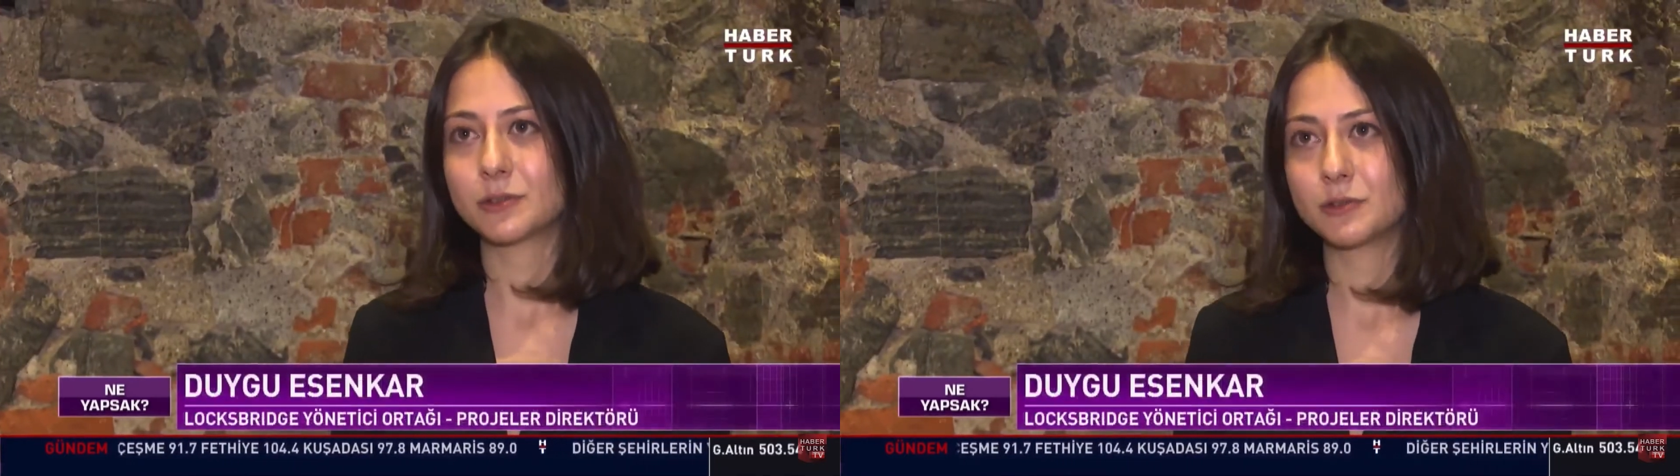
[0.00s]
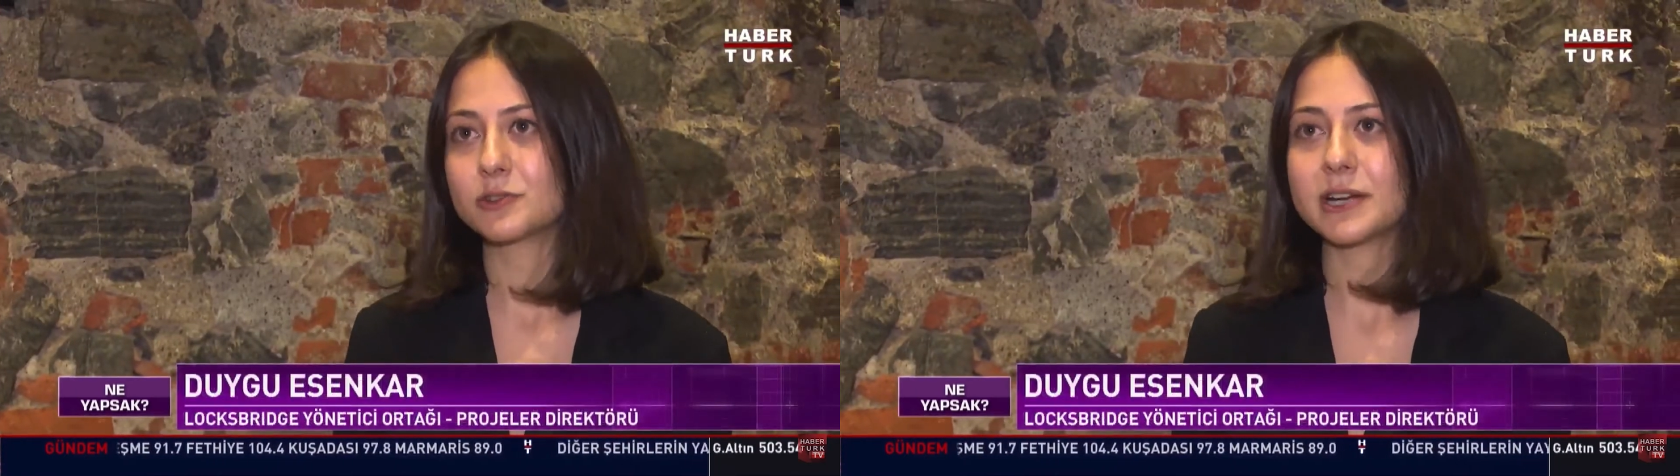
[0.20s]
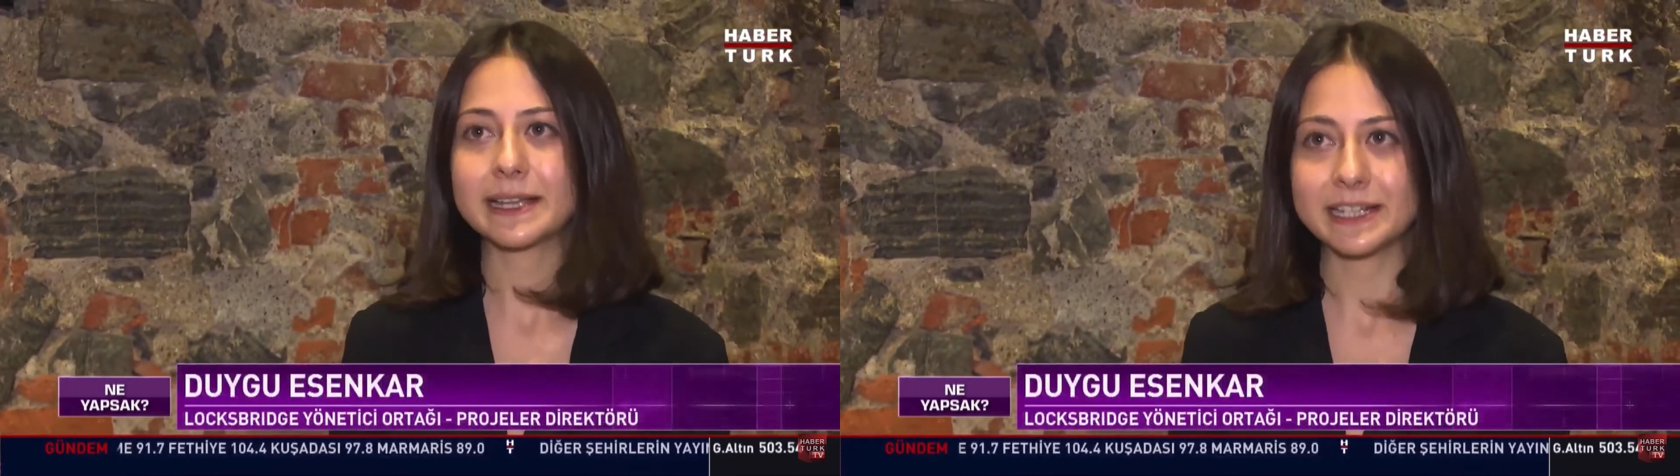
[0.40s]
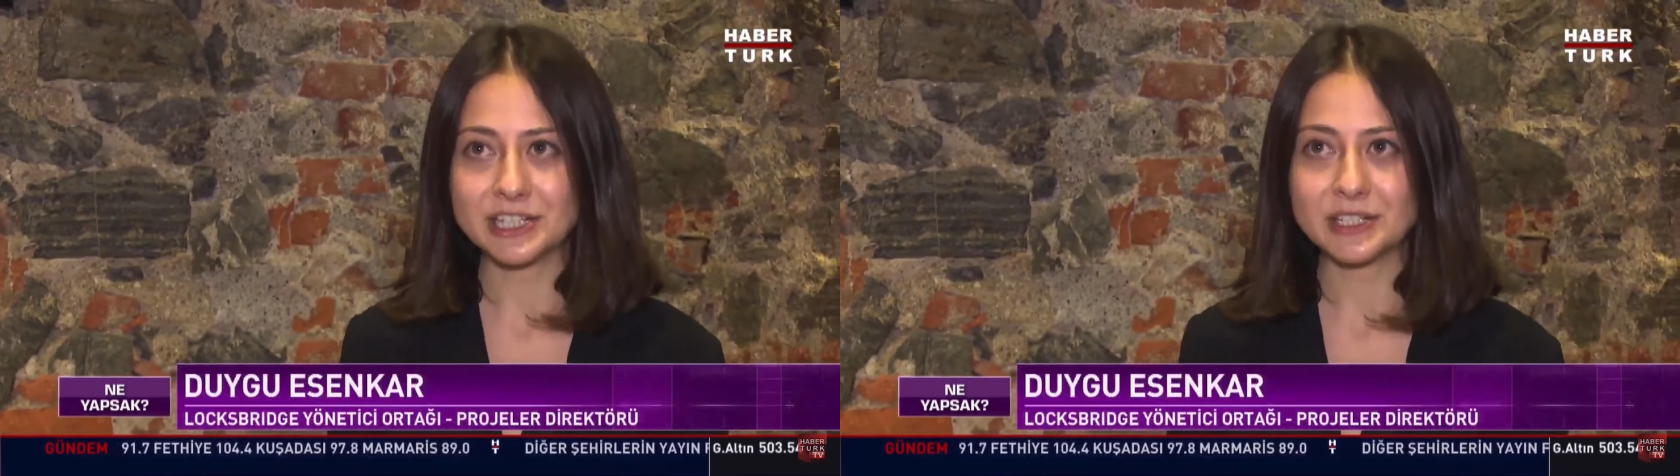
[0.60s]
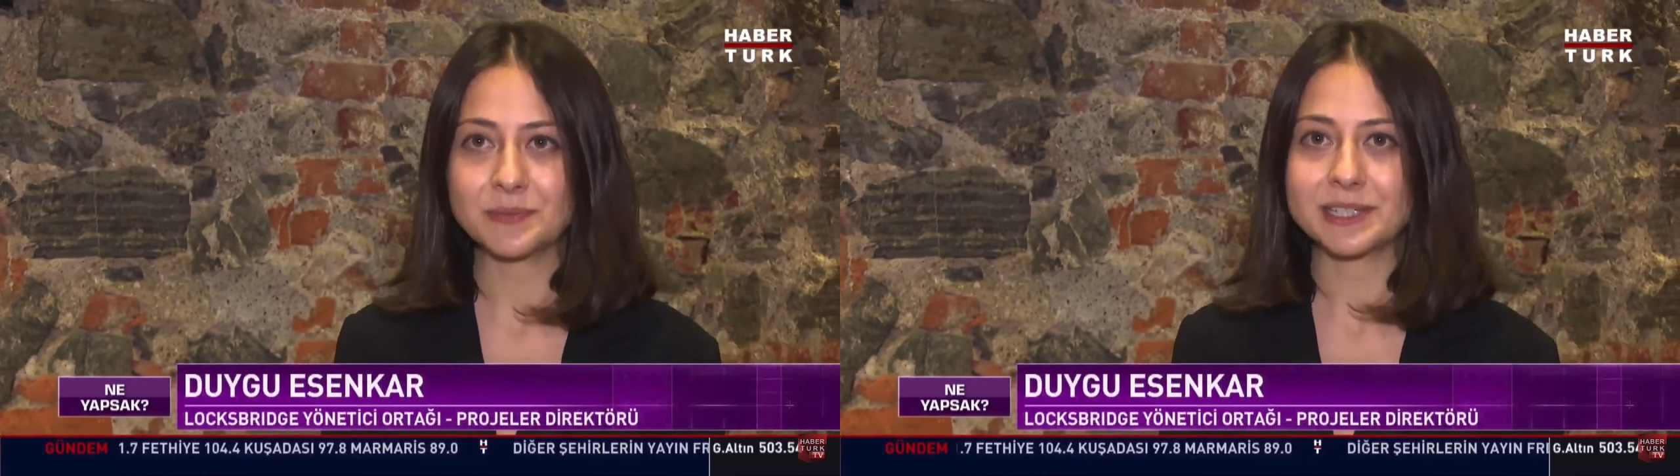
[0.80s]
kültürel
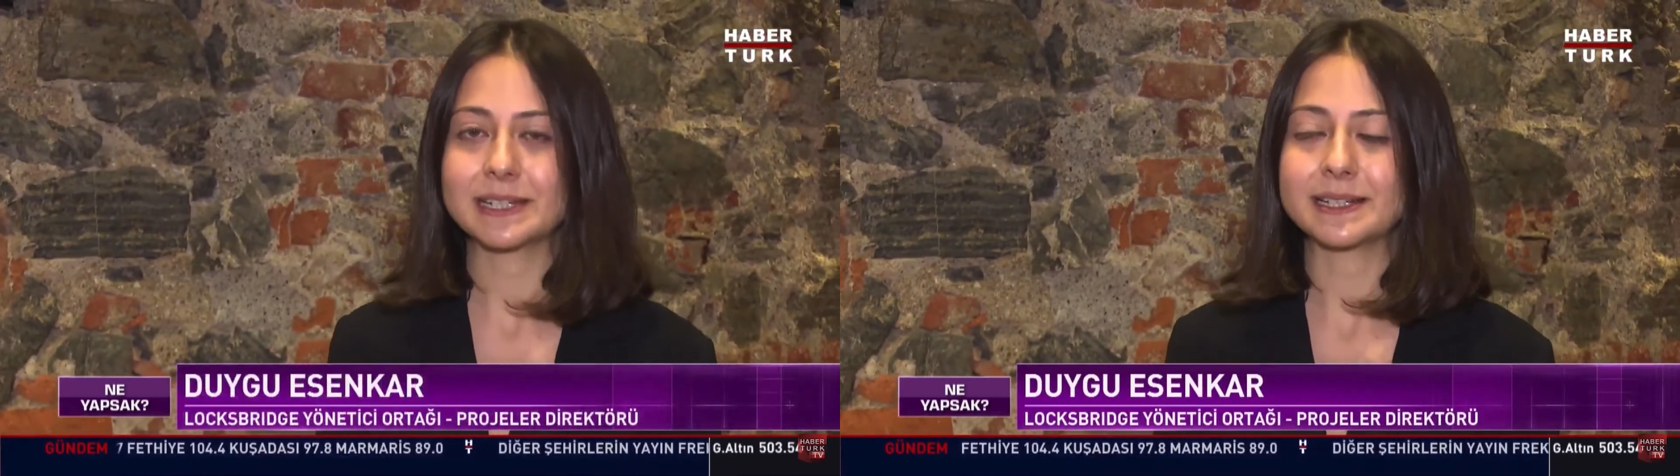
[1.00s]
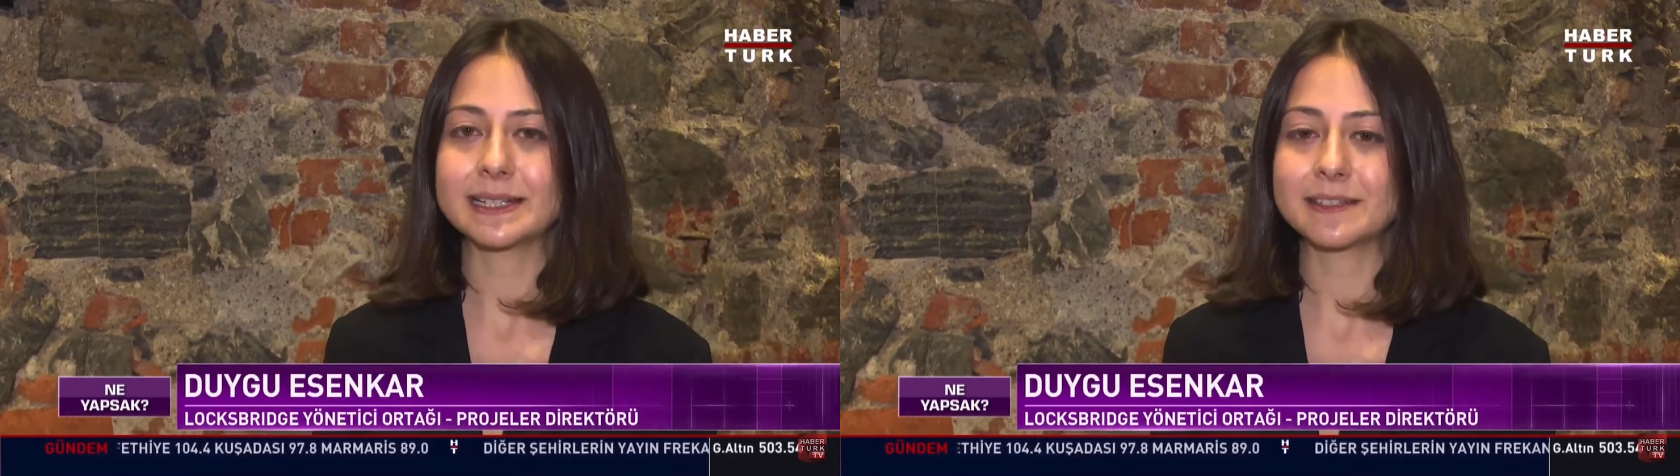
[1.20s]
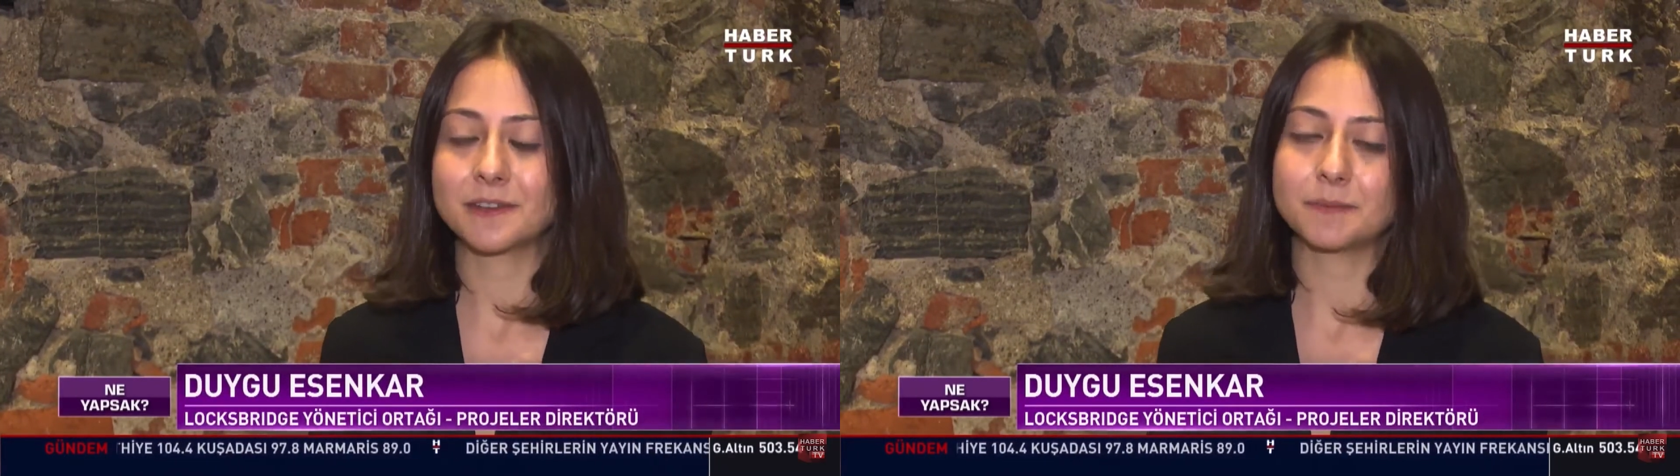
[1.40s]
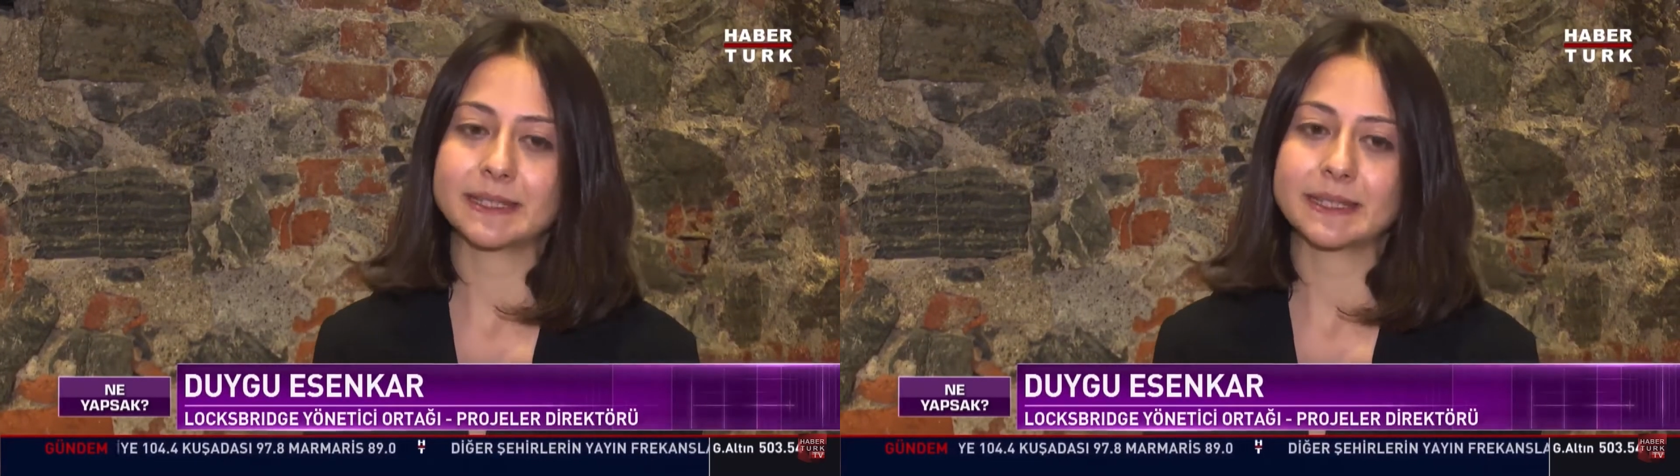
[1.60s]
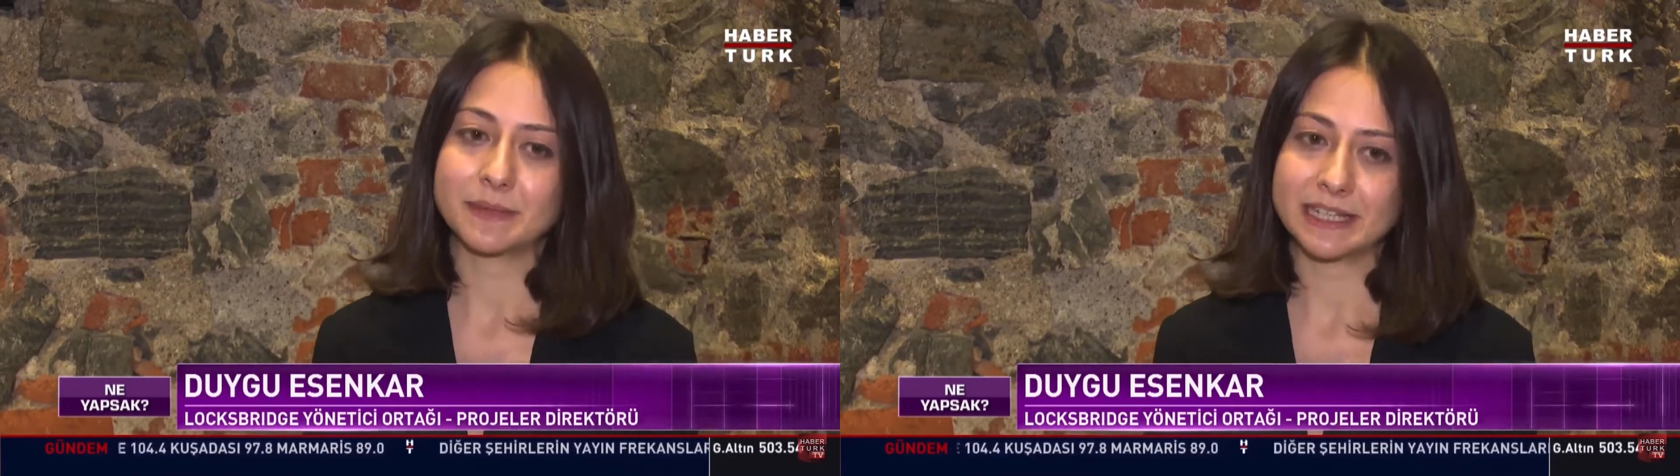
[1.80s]
girişimcileriz ve
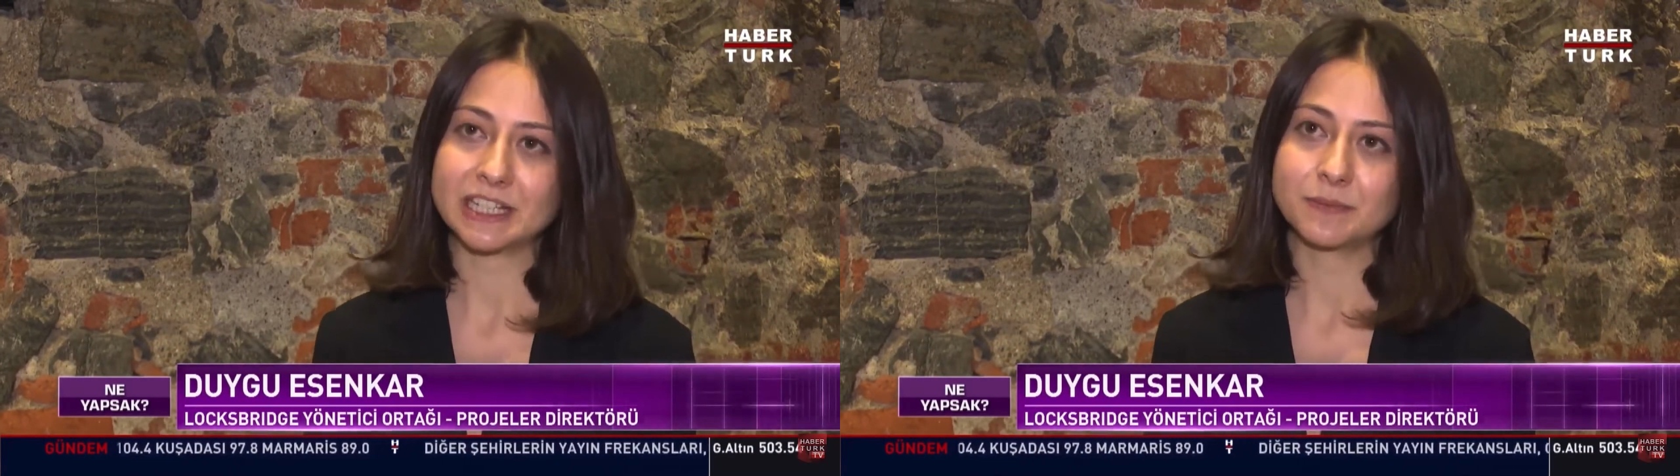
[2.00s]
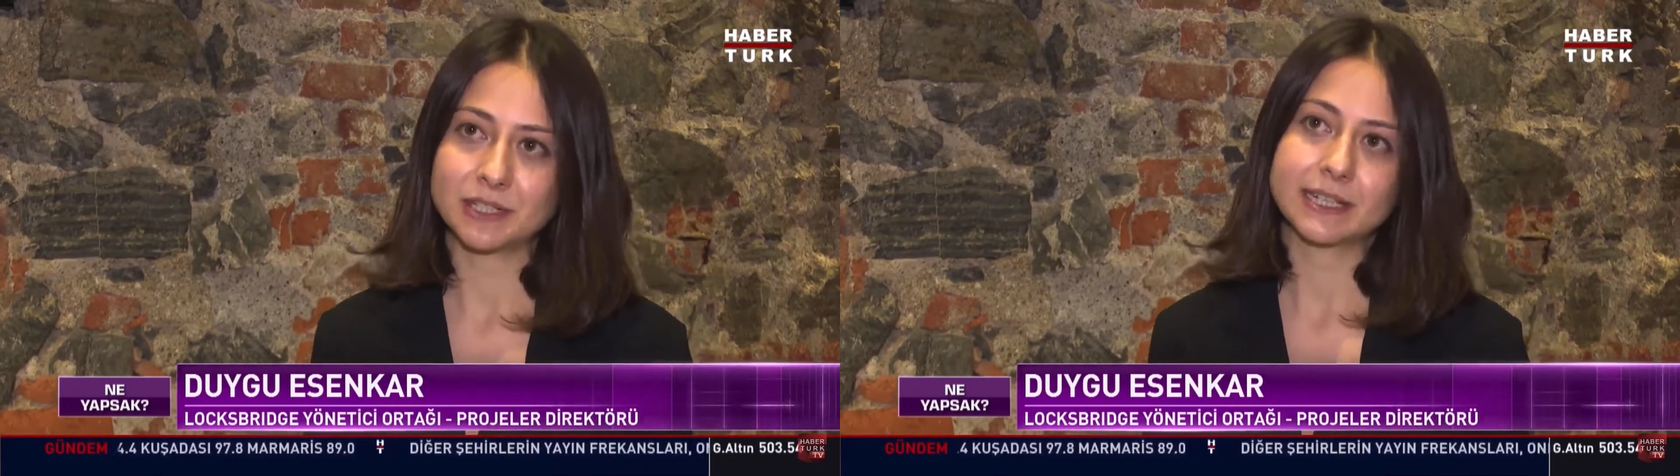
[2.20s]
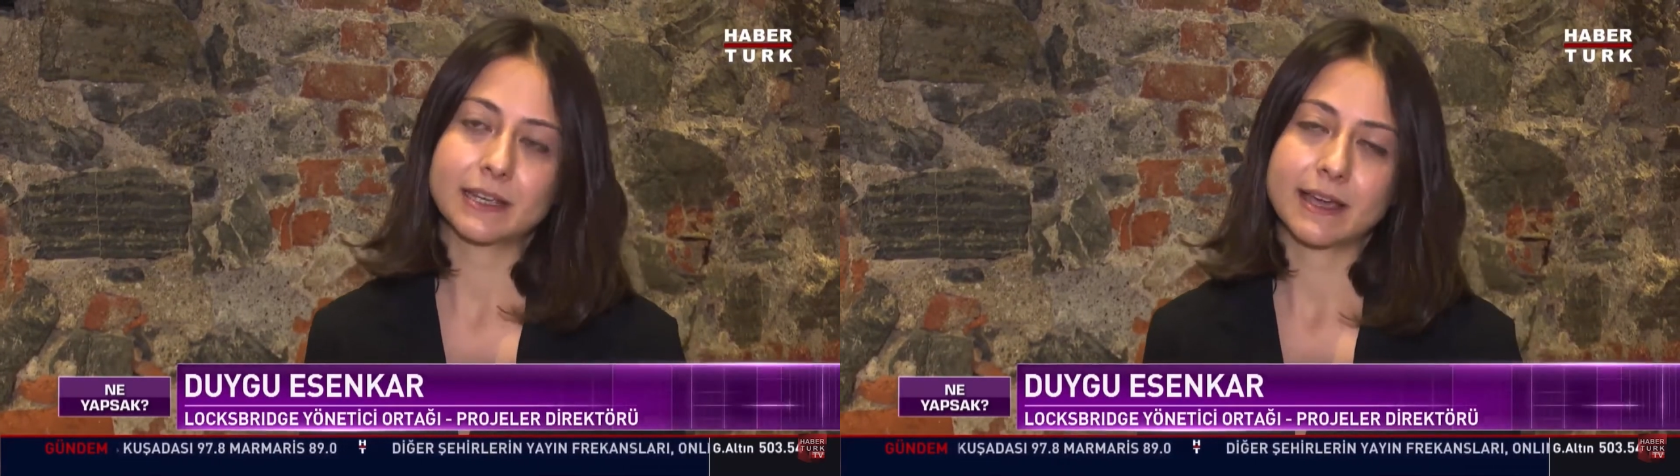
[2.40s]
bizim girişimcilik